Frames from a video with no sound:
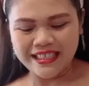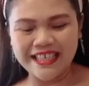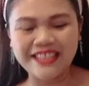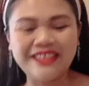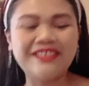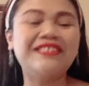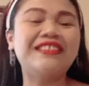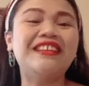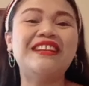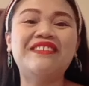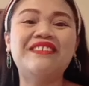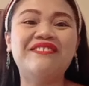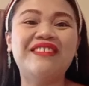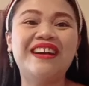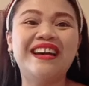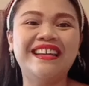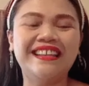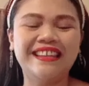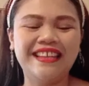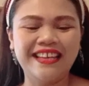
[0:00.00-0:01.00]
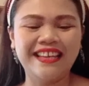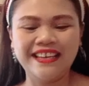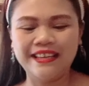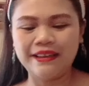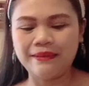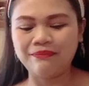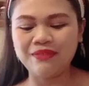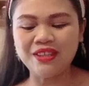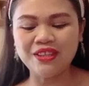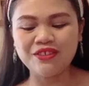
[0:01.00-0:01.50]
Ano na naman.
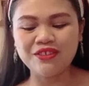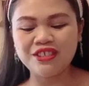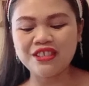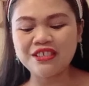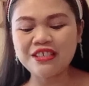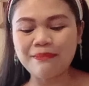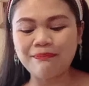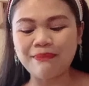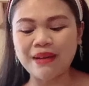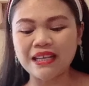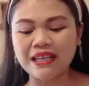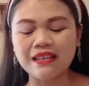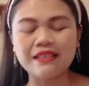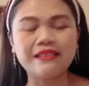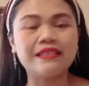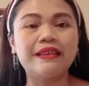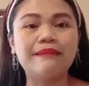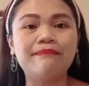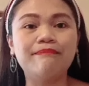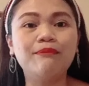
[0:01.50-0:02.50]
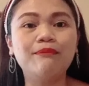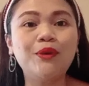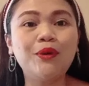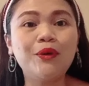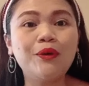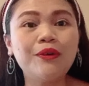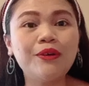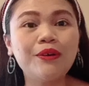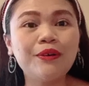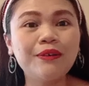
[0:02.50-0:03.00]
Dito sa Japan kasi,
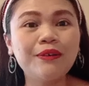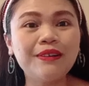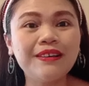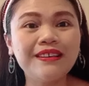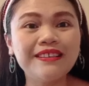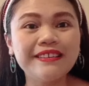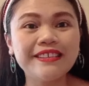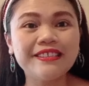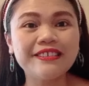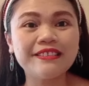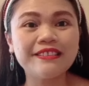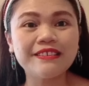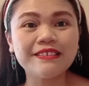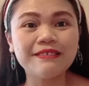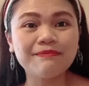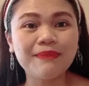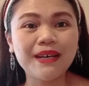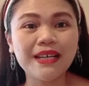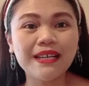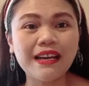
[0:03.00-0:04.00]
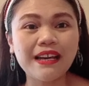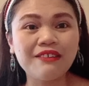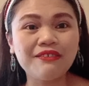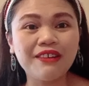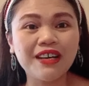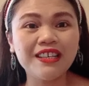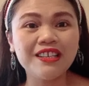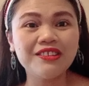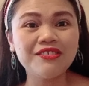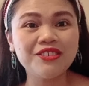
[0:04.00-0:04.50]
buong pag ano
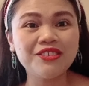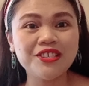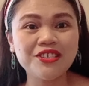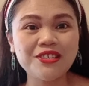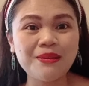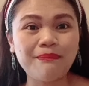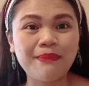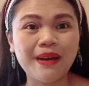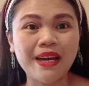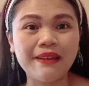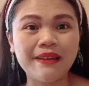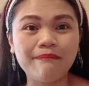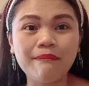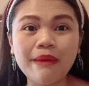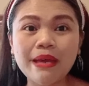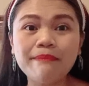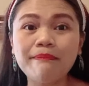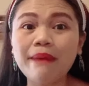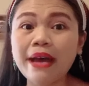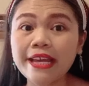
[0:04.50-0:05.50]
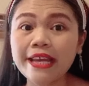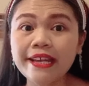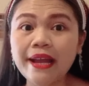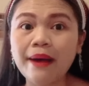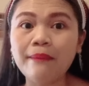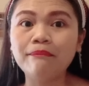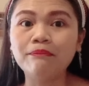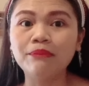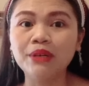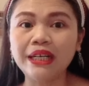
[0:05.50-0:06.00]
ka dito sa Japan, may my
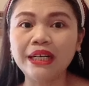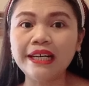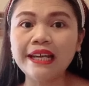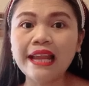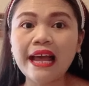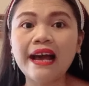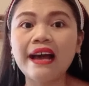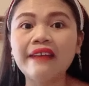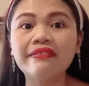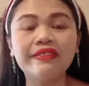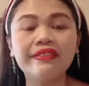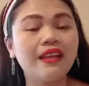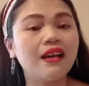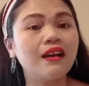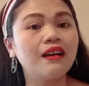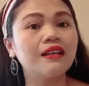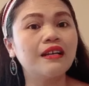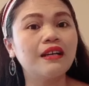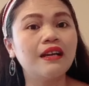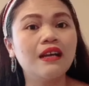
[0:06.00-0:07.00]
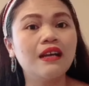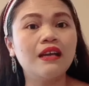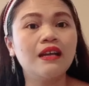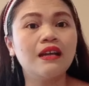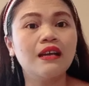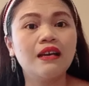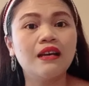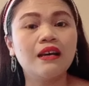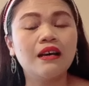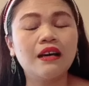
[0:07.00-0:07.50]
number. Lahat ng
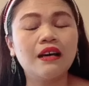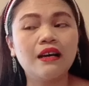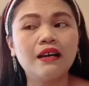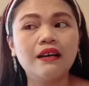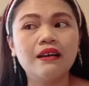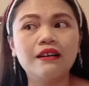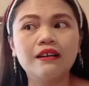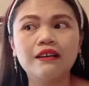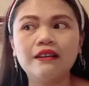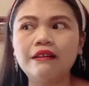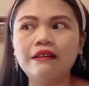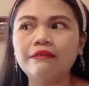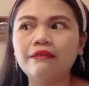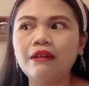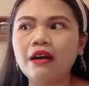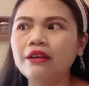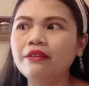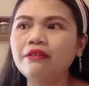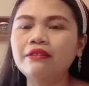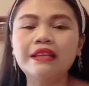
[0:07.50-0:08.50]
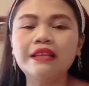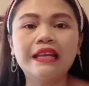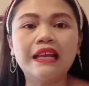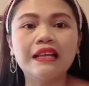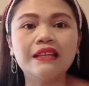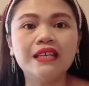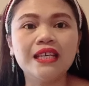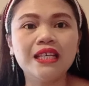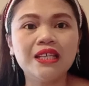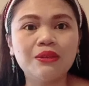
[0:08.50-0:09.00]
ano nila
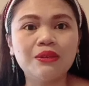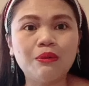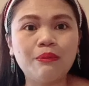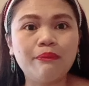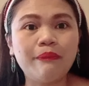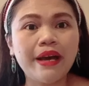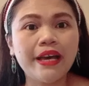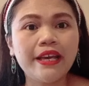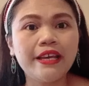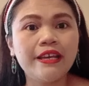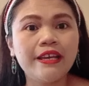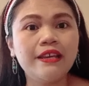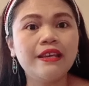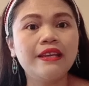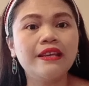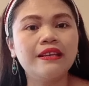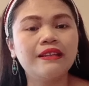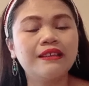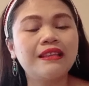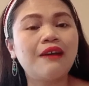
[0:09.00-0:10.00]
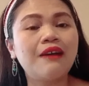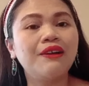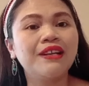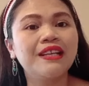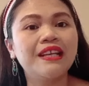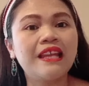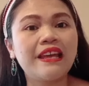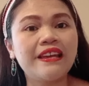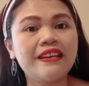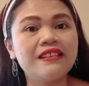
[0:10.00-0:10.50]
dito, may tawag
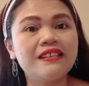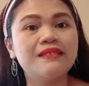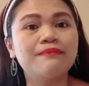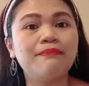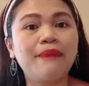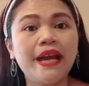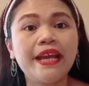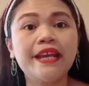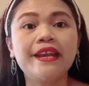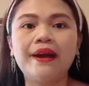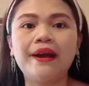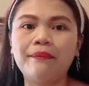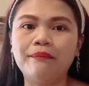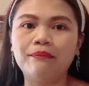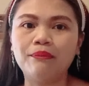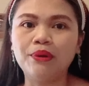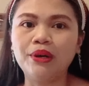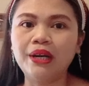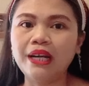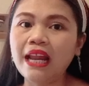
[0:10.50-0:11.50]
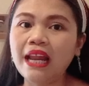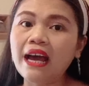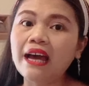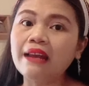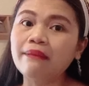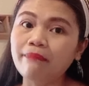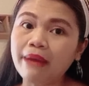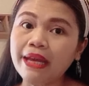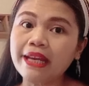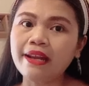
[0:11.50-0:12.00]
nila is my number.
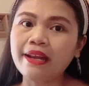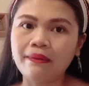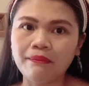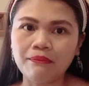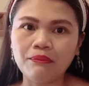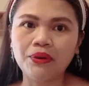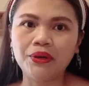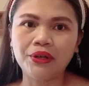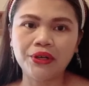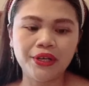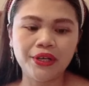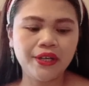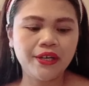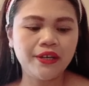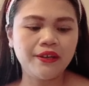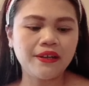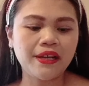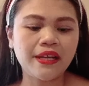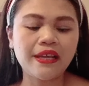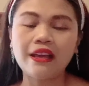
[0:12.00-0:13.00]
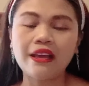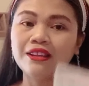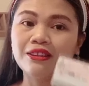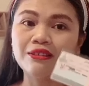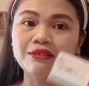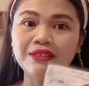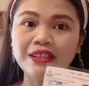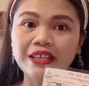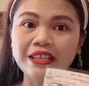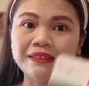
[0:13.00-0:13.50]
Lahat my number. Kaya
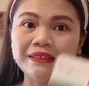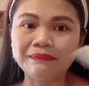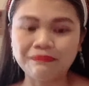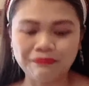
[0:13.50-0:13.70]
ito din.